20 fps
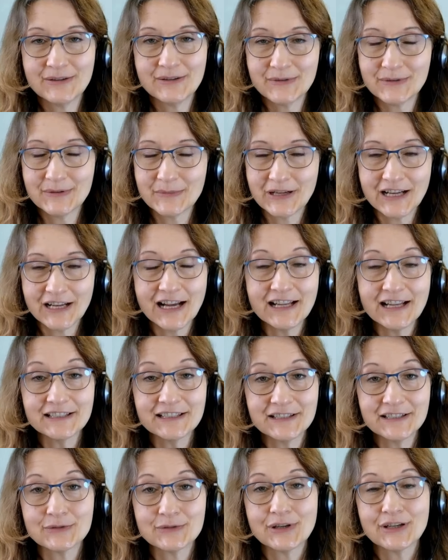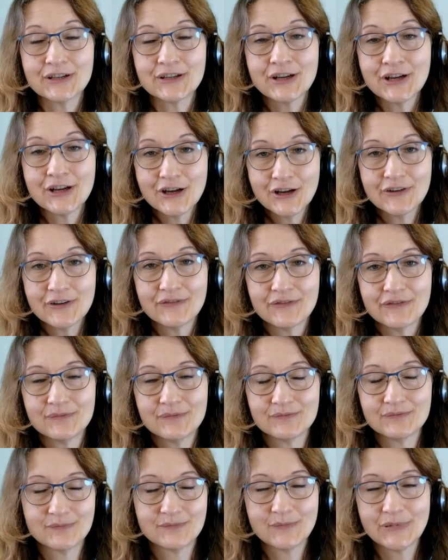aber man kann nicht so ein
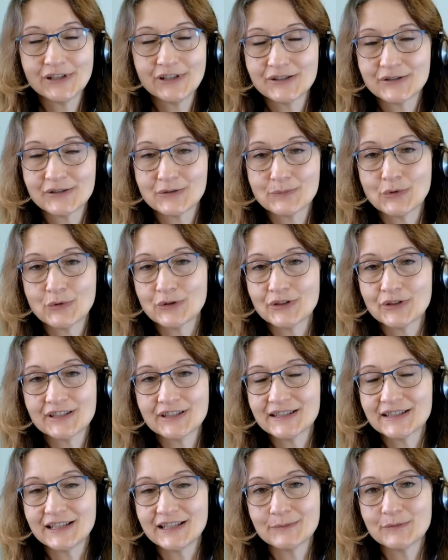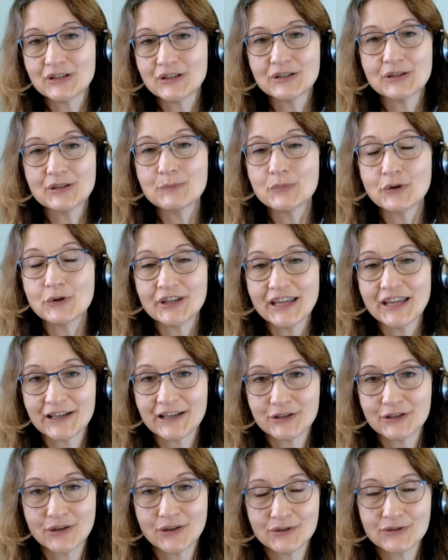Bild projizieren mit einem
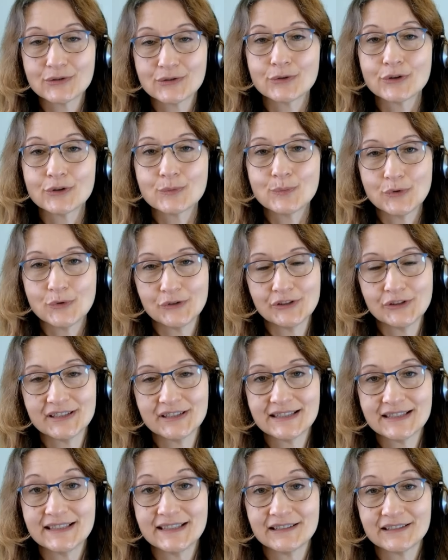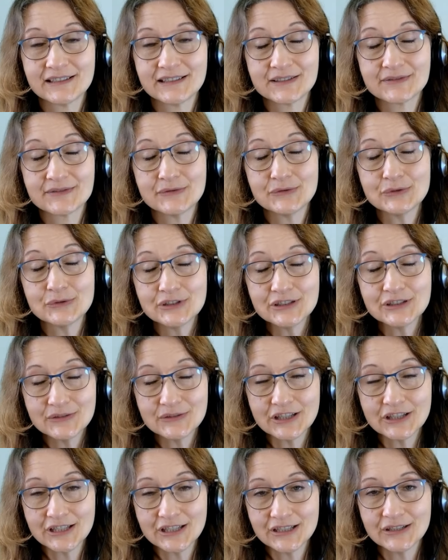Projektor zurückprojizieren. Das würde
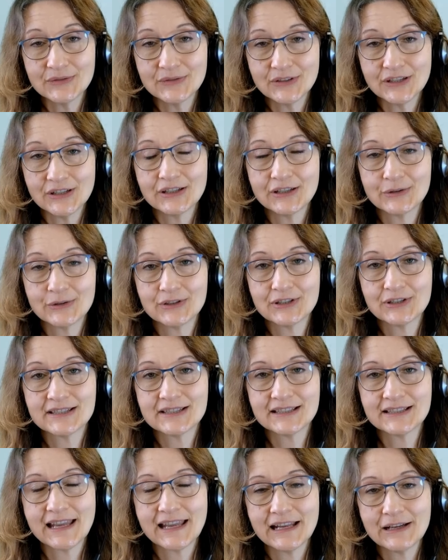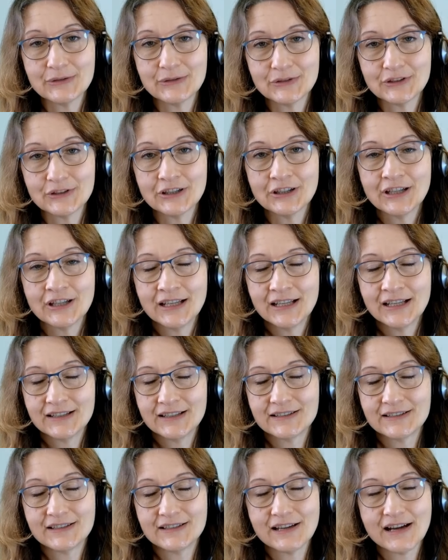wahrscheinlich vielen Autisten helfen,
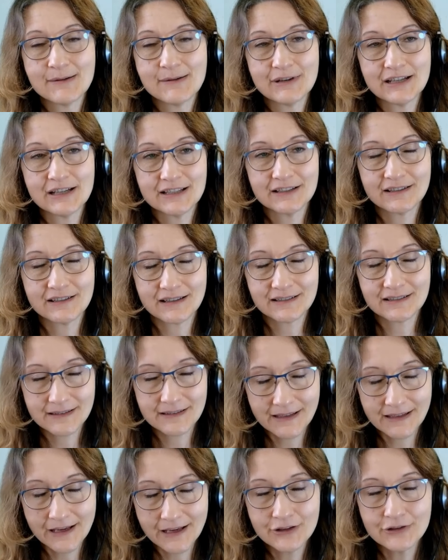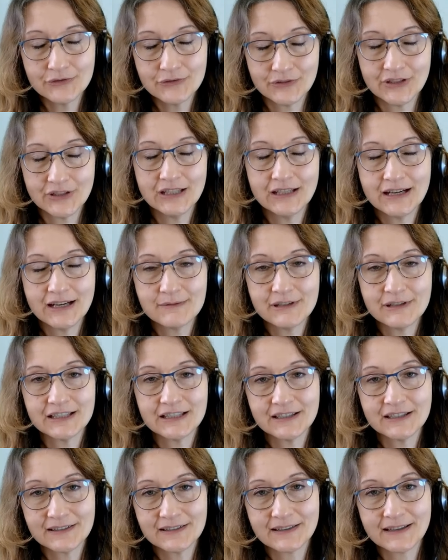Sie arbeiten ganz gerne, viele
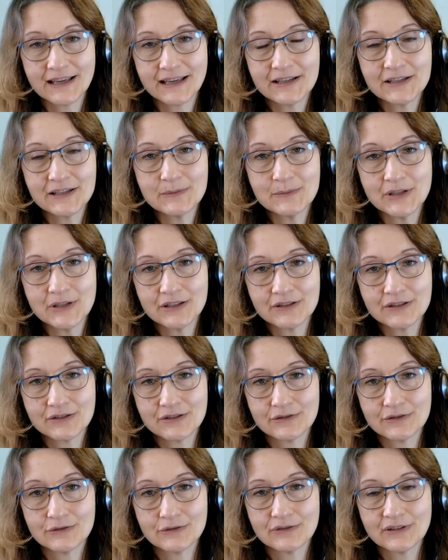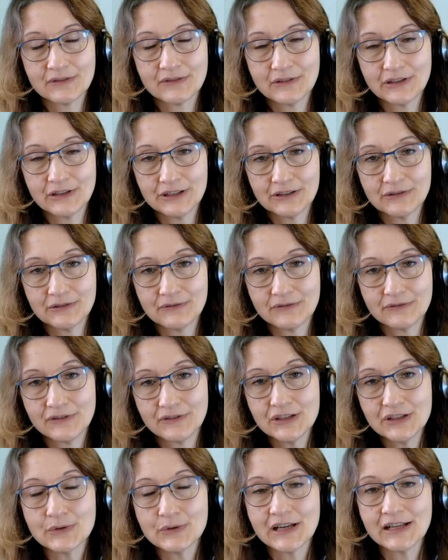arbeiten ganz gerne mit irgendwelchen
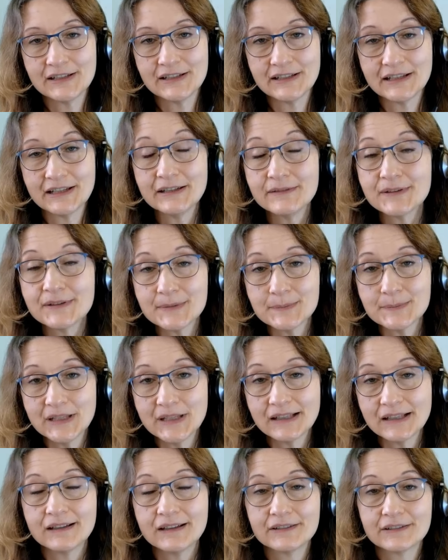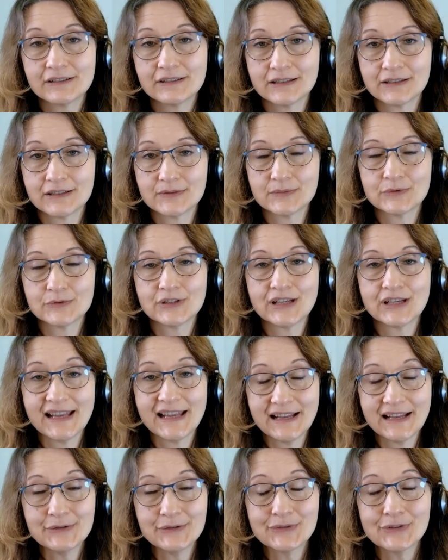visuellen Hilfsmitteln. Das würde
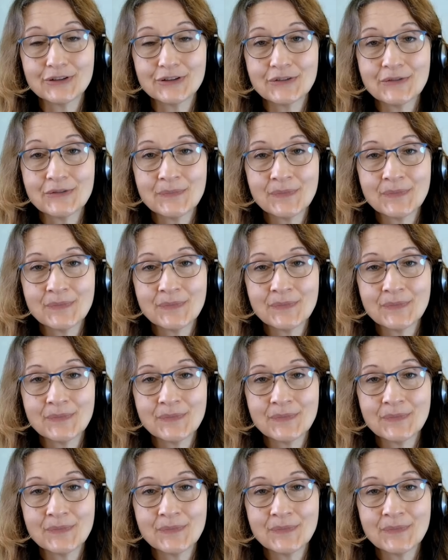helfen,